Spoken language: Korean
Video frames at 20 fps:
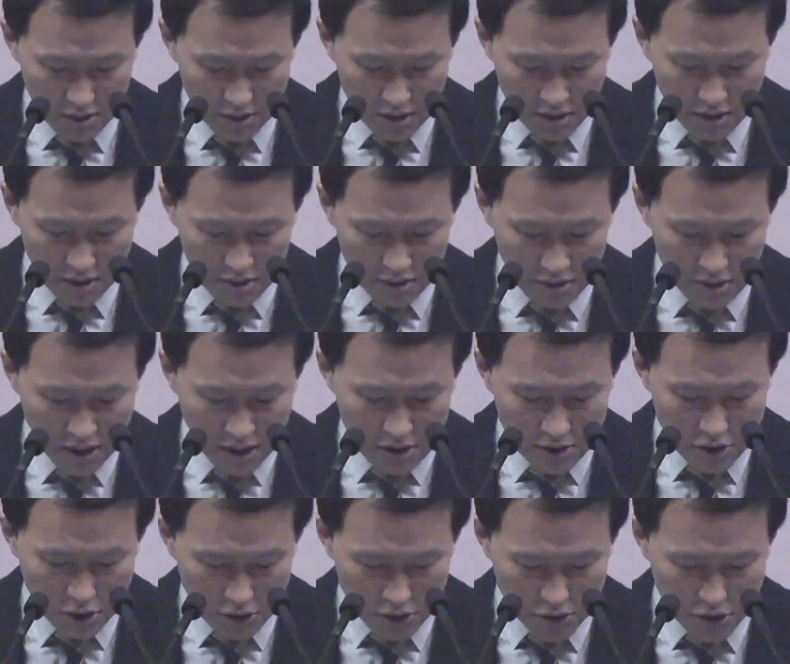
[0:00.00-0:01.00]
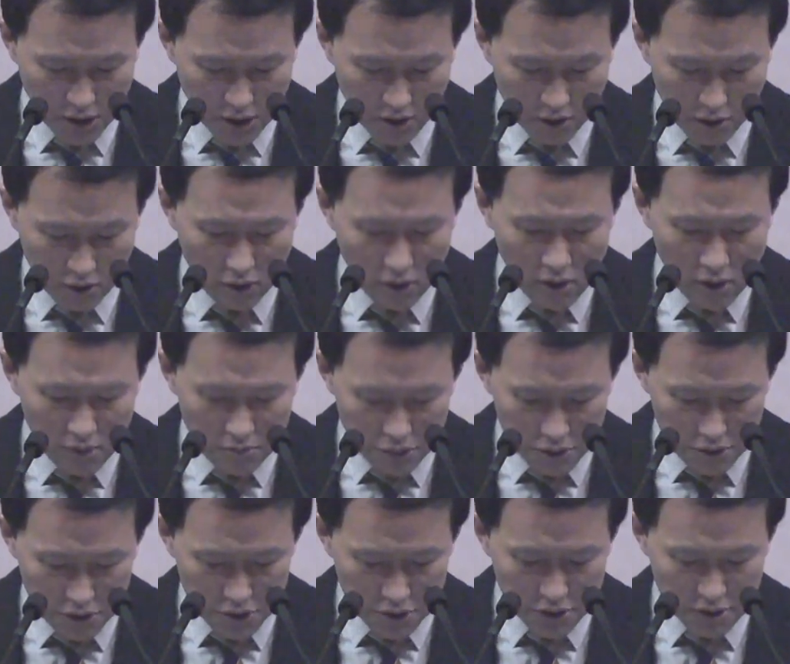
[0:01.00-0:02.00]
예력을 저술하려고
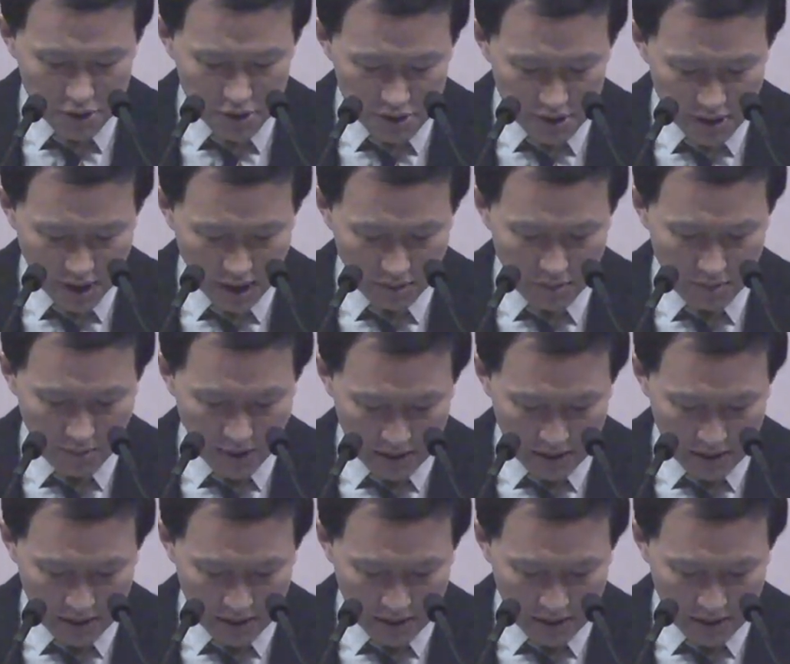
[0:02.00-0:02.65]
붓을 든 사람이